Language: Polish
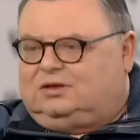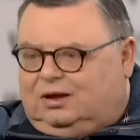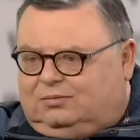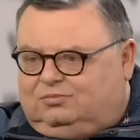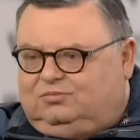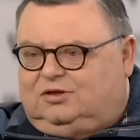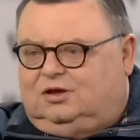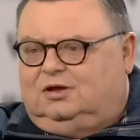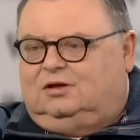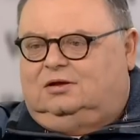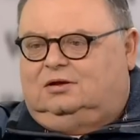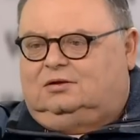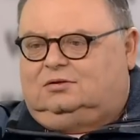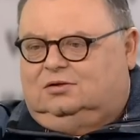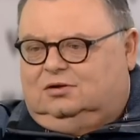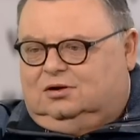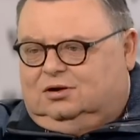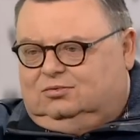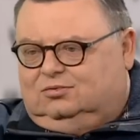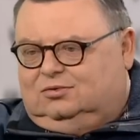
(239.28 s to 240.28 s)
tamte,
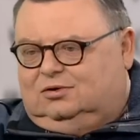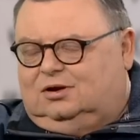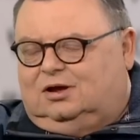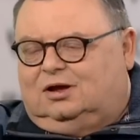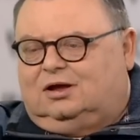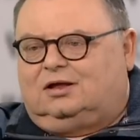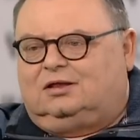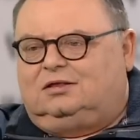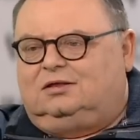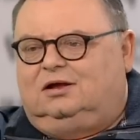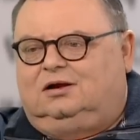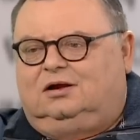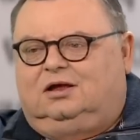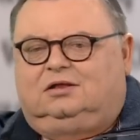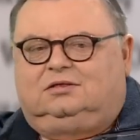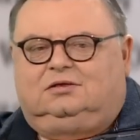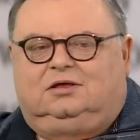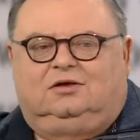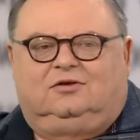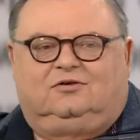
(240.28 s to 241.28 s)
które były na handel,
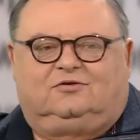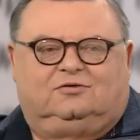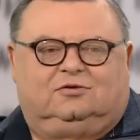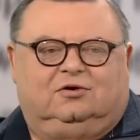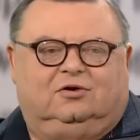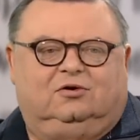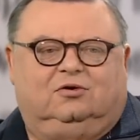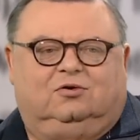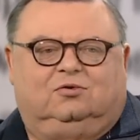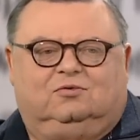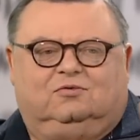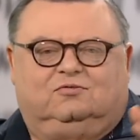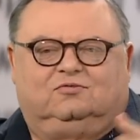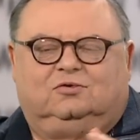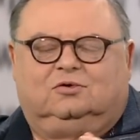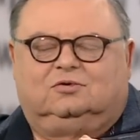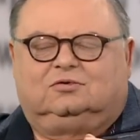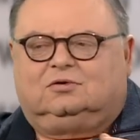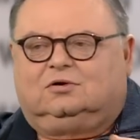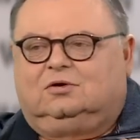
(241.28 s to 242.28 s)
a te stoją
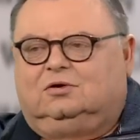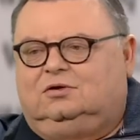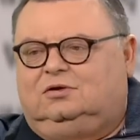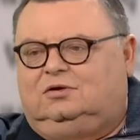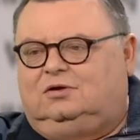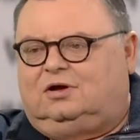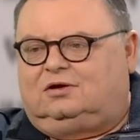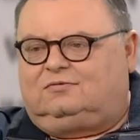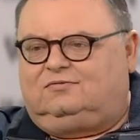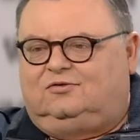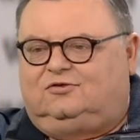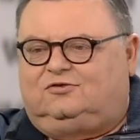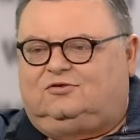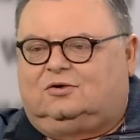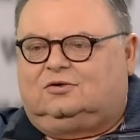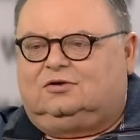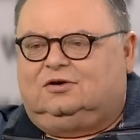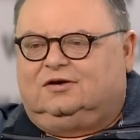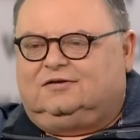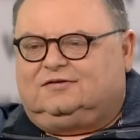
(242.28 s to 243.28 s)
równiutko i jak
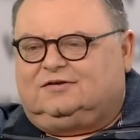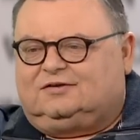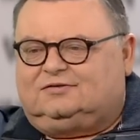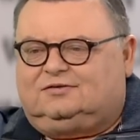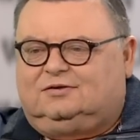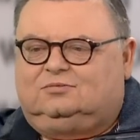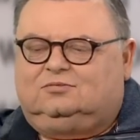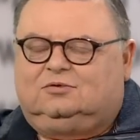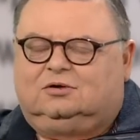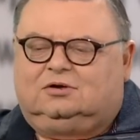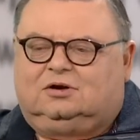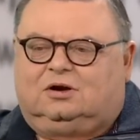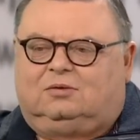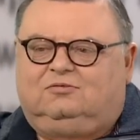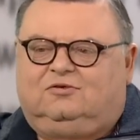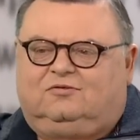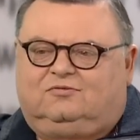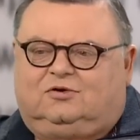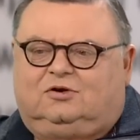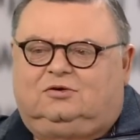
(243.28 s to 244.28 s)
wyciągnę czasem do
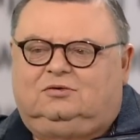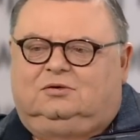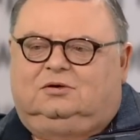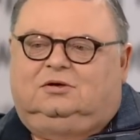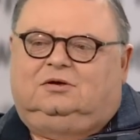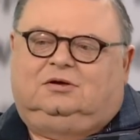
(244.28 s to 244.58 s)
gramu. Ale jak